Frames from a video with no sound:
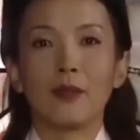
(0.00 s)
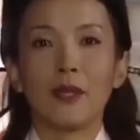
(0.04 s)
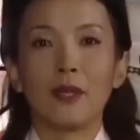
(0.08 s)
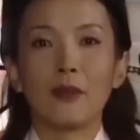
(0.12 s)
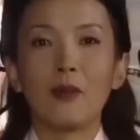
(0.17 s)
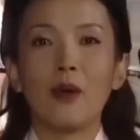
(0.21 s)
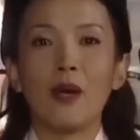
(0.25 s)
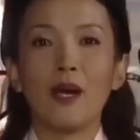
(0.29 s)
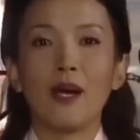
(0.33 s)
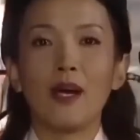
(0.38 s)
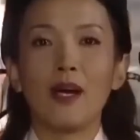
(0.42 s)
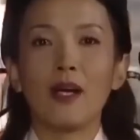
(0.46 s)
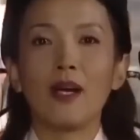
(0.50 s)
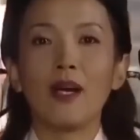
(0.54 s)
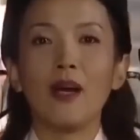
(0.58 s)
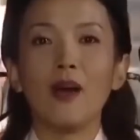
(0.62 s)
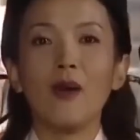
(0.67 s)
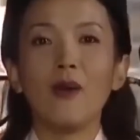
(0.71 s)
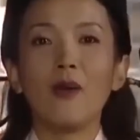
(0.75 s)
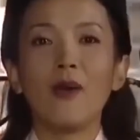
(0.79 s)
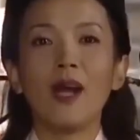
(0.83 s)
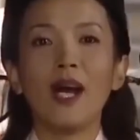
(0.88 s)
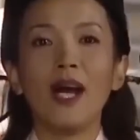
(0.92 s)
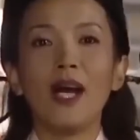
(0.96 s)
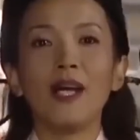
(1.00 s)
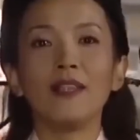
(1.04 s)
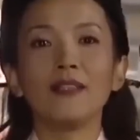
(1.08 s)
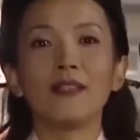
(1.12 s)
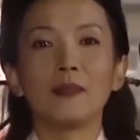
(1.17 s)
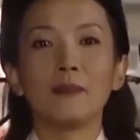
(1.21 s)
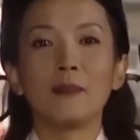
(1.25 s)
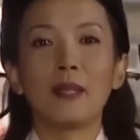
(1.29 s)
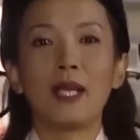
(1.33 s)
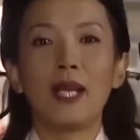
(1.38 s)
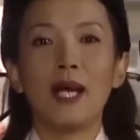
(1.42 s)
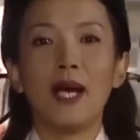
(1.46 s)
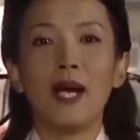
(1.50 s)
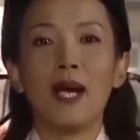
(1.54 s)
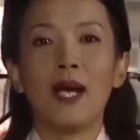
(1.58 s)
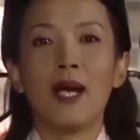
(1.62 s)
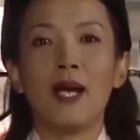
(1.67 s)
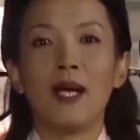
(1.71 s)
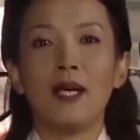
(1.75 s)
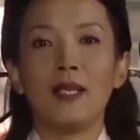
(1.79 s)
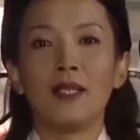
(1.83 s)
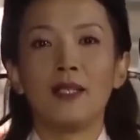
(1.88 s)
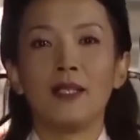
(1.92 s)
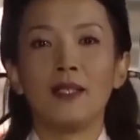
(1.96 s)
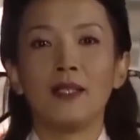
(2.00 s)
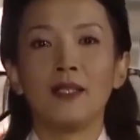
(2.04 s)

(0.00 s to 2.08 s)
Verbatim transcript: 怪我高看你们了。